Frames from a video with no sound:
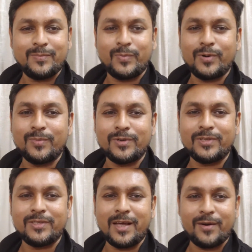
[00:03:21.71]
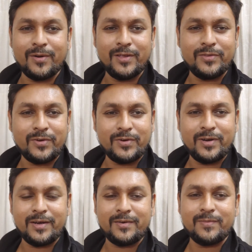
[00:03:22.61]
পরবর্তীতে আরও এই
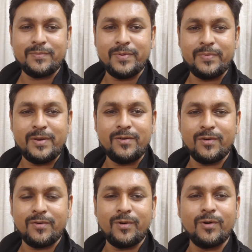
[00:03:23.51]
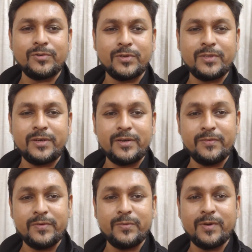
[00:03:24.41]
ধরনের বিভিন্ন ঔষধের
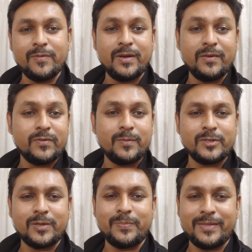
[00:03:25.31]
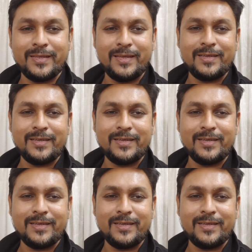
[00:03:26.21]
রিভিউ এবং ইনফরমেশন পেতে